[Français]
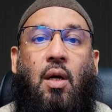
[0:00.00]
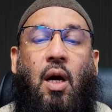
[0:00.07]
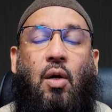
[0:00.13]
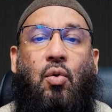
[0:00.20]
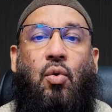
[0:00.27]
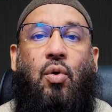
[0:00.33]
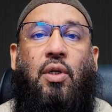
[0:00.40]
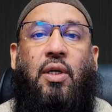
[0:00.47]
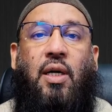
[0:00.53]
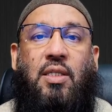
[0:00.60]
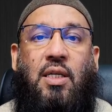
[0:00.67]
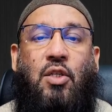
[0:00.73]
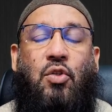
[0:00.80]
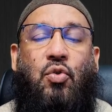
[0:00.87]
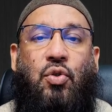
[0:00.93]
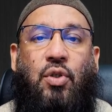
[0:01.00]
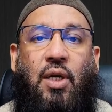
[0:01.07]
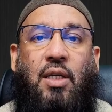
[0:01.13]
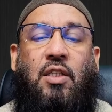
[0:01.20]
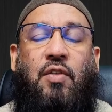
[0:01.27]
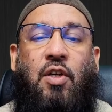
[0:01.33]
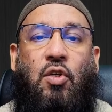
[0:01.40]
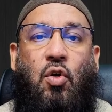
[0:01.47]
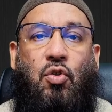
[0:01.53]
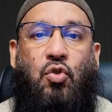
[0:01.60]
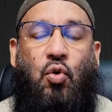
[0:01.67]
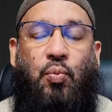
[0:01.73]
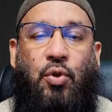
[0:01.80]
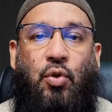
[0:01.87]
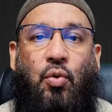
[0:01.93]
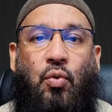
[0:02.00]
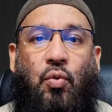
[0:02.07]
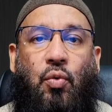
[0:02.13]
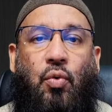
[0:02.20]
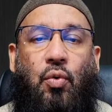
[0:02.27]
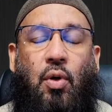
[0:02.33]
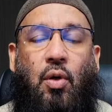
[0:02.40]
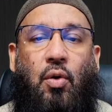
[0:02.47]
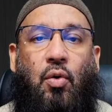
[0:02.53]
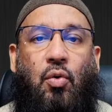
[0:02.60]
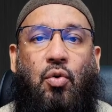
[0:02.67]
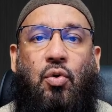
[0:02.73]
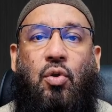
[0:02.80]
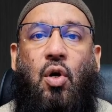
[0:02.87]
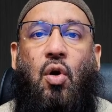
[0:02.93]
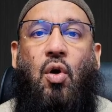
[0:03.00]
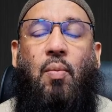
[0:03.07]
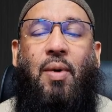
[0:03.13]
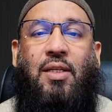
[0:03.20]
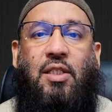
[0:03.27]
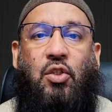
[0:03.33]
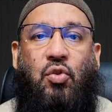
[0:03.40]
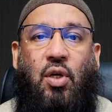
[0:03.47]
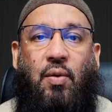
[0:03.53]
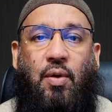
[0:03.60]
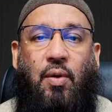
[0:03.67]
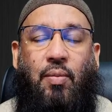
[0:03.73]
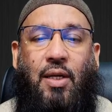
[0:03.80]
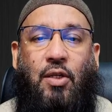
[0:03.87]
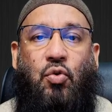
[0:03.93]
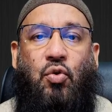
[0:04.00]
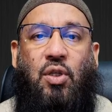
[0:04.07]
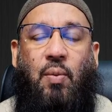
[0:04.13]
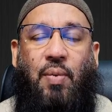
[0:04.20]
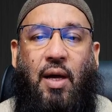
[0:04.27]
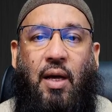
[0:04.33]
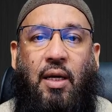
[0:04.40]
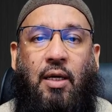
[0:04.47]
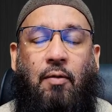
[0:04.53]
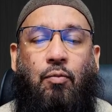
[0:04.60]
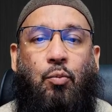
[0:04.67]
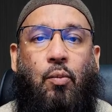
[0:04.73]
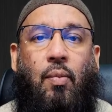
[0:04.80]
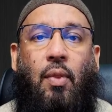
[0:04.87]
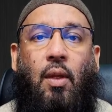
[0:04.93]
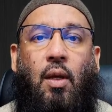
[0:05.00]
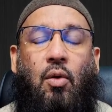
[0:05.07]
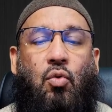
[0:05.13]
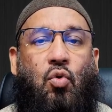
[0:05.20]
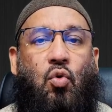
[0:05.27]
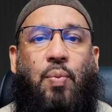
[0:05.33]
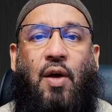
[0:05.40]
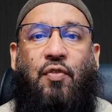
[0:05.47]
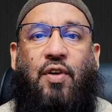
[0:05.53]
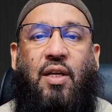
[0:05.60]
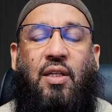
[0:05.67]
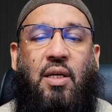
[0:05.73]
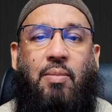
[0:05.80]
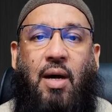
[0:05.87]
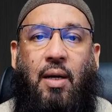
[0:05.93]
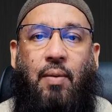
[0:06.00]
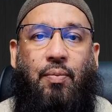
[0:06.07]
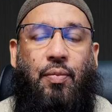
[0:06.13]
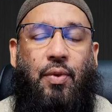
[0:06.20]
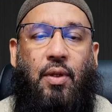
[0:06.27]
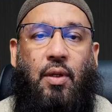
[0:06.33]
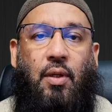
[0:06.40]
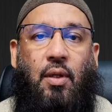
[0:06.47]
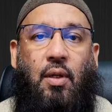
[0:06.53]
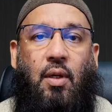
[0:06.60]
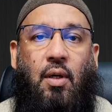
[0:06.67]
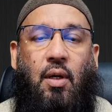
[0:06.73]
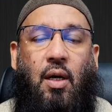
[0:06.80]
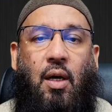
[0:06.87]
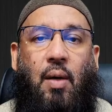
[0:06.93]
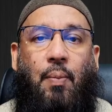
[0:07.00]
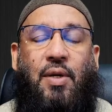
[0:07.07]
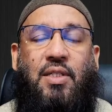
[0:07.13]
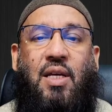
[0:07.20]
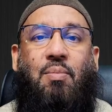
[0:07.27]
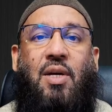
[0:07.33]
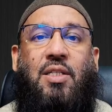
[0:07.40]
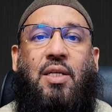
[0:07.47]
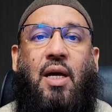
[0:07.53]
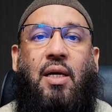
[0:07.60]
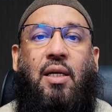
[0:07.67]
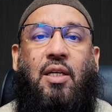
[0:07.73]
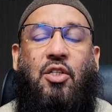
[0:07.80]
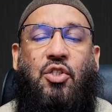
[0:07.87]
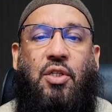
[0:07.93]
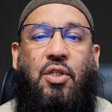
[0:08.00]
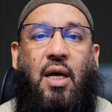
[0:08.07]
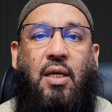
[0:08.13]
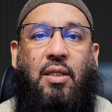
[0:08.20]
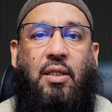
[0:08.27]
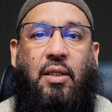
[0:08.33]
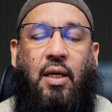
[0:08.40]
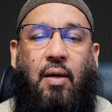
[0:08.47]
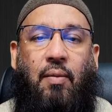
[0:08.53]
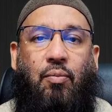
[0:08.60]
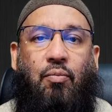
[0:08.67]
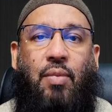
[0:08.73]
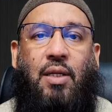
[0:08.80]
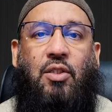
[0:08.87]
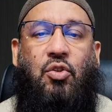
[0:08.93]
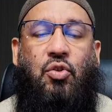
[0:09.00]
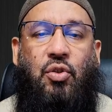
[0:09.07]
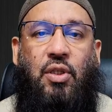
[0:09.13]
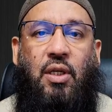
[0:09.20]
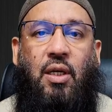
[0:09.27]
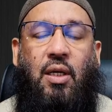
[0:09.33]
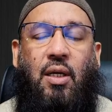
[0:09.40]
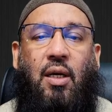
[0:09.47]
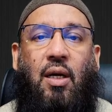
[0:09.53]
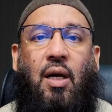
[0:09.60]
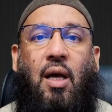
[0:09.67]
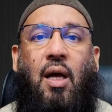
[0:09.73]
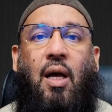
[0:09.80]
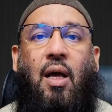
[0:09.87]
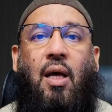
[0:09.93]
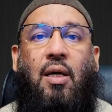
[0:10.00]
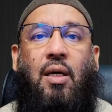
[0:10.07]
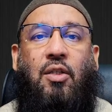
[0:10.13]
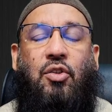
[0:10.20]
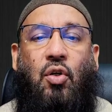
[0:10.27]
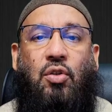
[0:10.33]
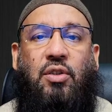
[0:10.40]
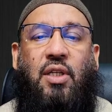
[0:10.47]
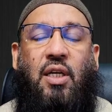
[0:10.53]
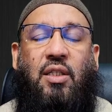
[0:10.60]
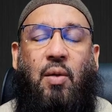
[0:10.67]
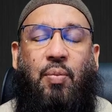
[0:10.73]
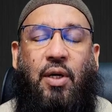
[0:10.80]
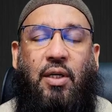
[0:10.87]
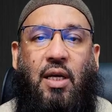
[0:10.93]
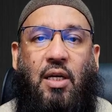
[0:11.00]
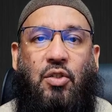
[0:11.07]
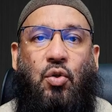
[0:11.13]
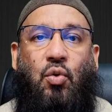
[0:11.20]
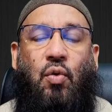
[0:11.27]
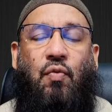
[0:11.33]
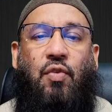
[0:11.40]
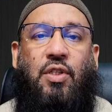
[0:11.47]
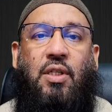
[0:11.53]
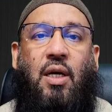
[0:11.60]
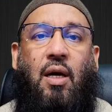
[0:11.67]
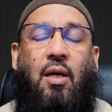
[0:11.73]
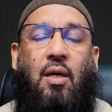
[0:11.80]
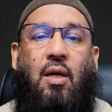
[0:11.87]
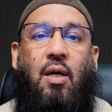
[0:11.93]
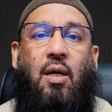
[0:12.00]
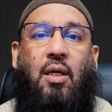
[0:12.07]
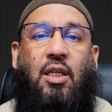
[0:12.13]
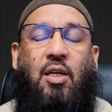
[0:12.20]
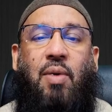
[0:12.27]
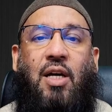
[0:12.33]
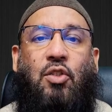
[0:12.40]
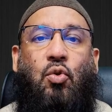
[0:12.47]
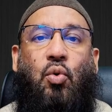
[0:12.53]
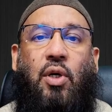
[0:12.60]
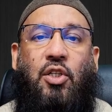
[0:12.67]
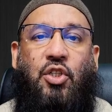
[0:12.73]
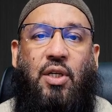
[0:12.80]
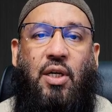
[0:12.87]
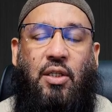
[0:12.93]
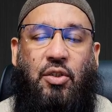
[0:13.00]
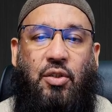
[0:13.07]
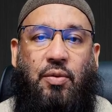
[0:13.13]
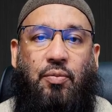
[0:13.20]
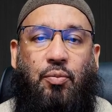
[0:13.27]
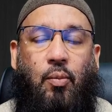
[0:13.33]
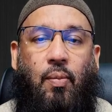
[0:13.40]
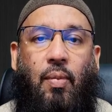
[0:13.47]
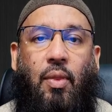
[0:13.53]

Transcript: Alors, les récents sujets à divergence d'opinion, dans ban sujet, ban sujet pareil, nous pas fait débat. Appelle ça masail ijtihadiya, ban sujet à sens d'interprétation, veut dire qui base le recherches.